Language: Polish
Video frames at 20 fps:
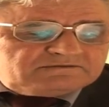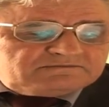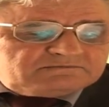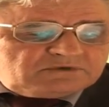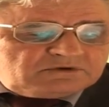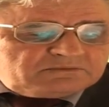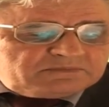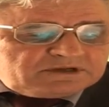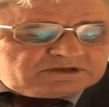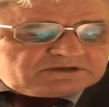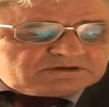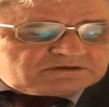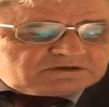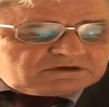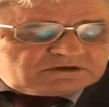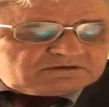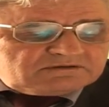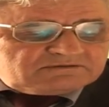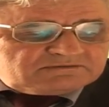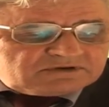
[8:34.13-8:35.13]
w
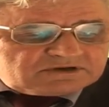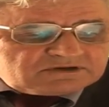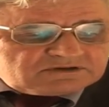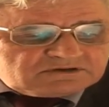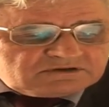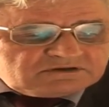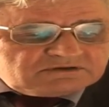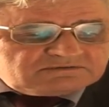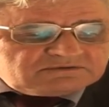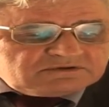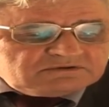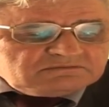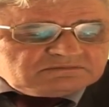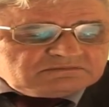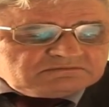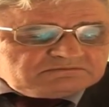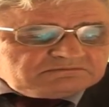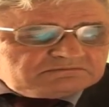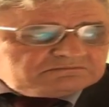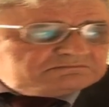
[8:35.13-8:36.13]
momencie
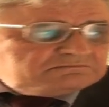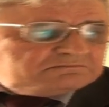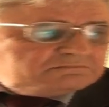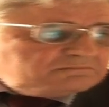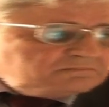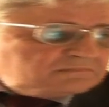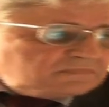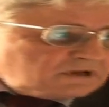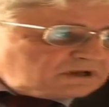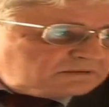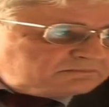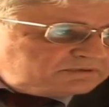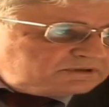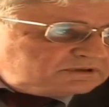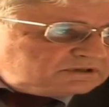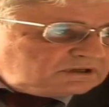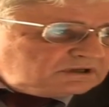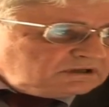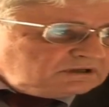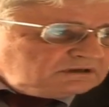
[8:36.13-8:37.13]
właściwym
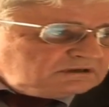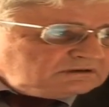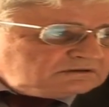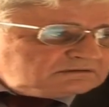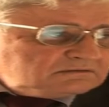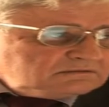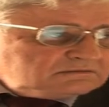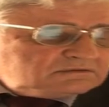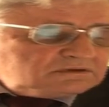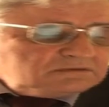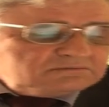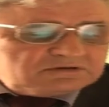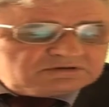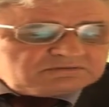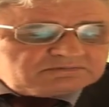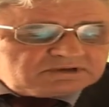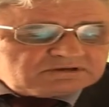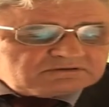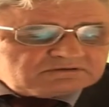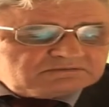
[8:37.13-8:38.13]
kapitan, w tym
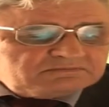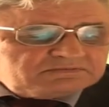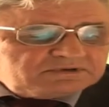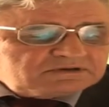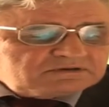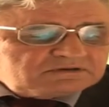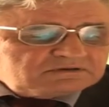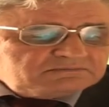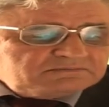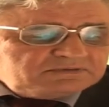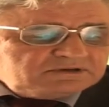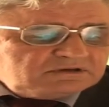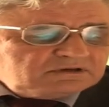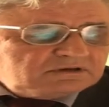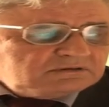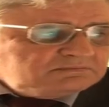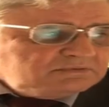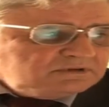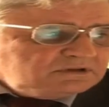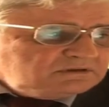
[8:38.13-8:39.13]
przypadku pierwszy
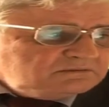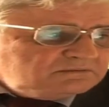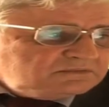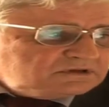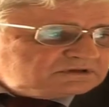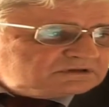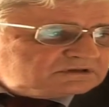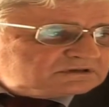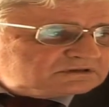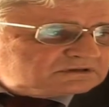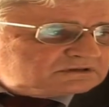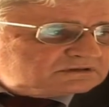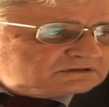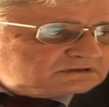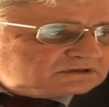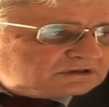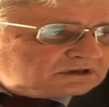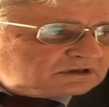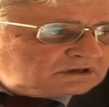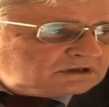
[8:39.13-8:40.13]
pilot, podejmuje
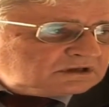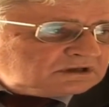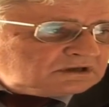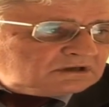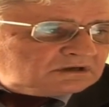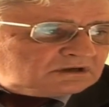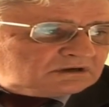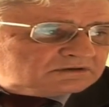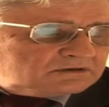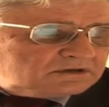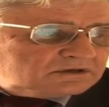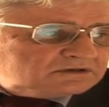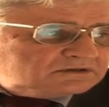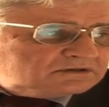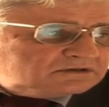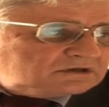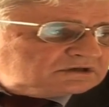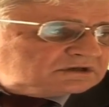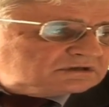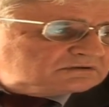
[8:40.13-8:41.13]
decyzję
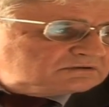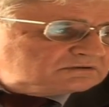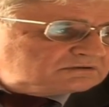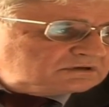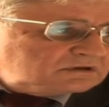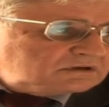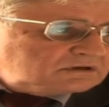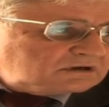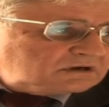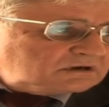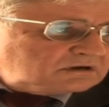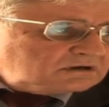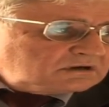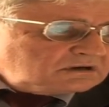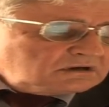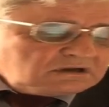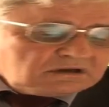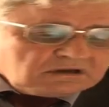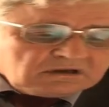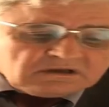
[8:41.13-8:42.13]
odejścia na drugi
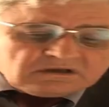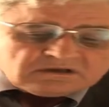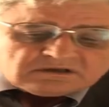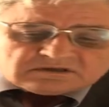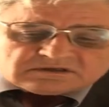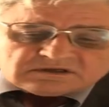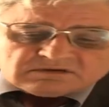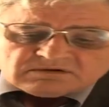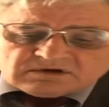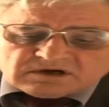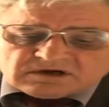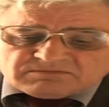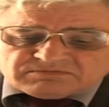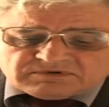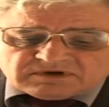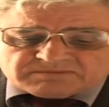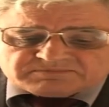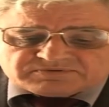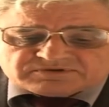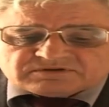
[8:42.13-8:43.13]
krąg. Załoga
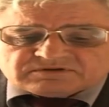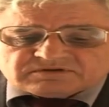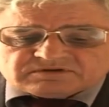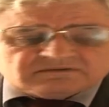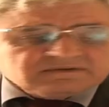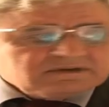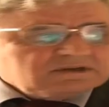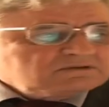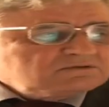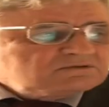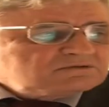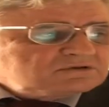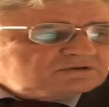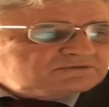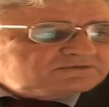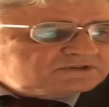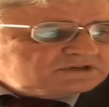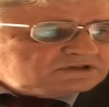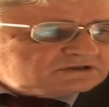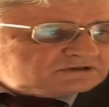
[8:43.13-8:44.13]
była przygotowana dużo
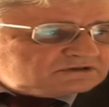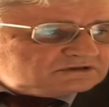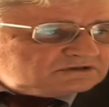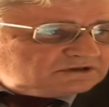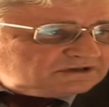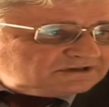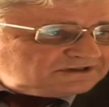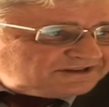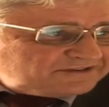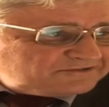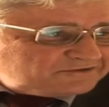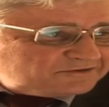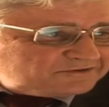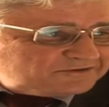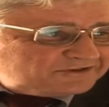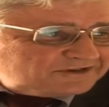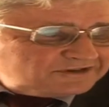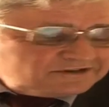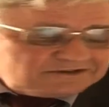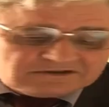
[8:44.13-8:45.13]
wcześniej na to
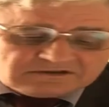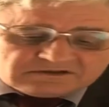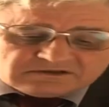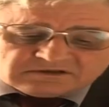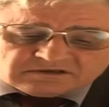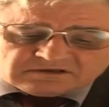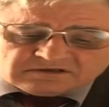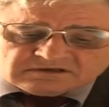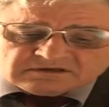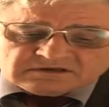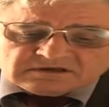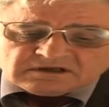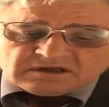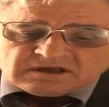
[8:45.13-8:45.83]
odejście,